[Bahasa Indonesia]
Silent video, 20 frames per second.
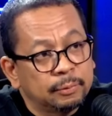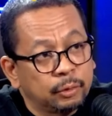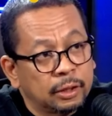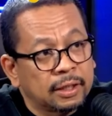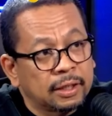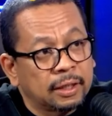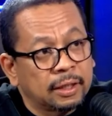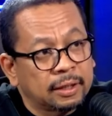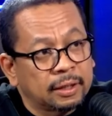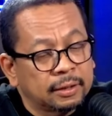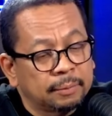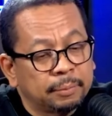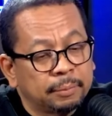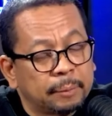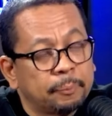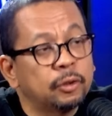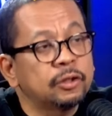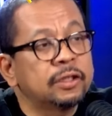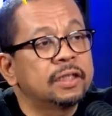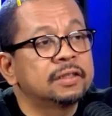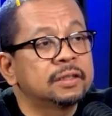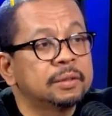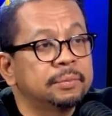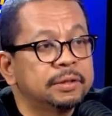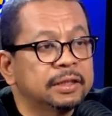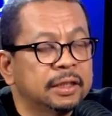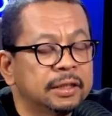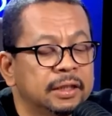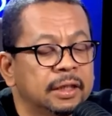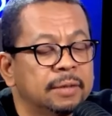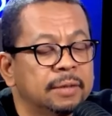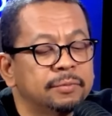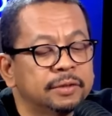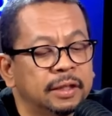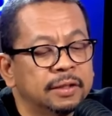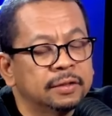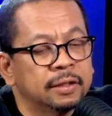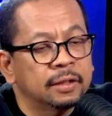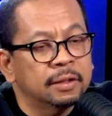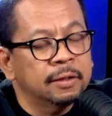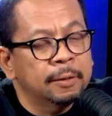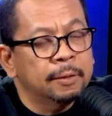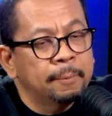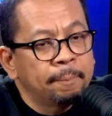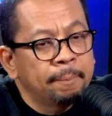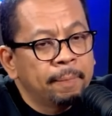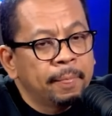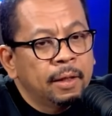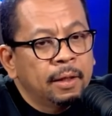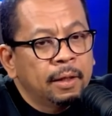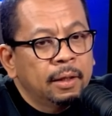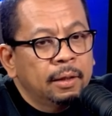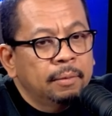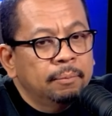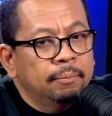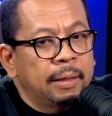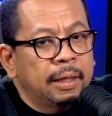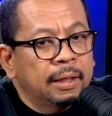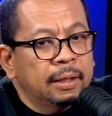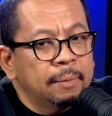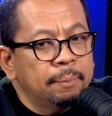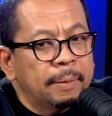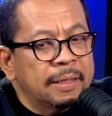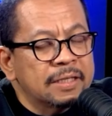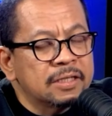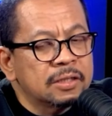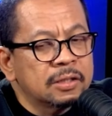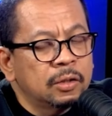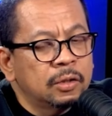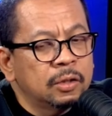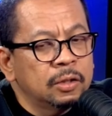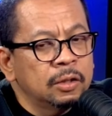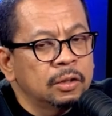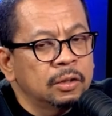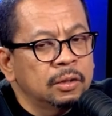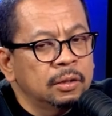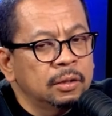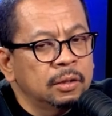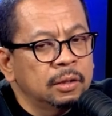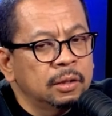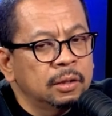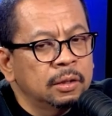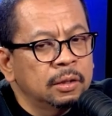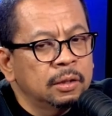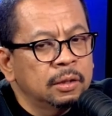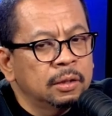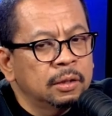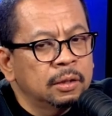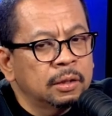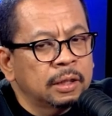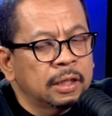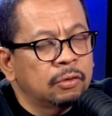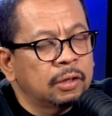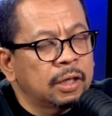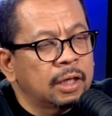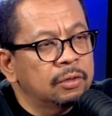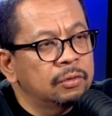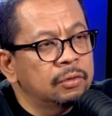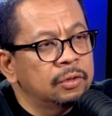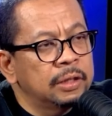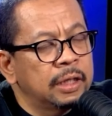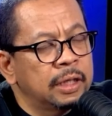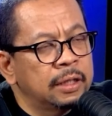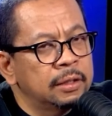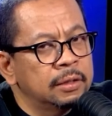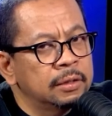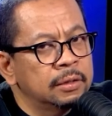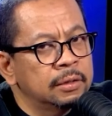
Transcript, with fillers: bukan akan ya, berpotensi mm -hmm. menjadi game changer bagi paslon uh, Rano Karno dan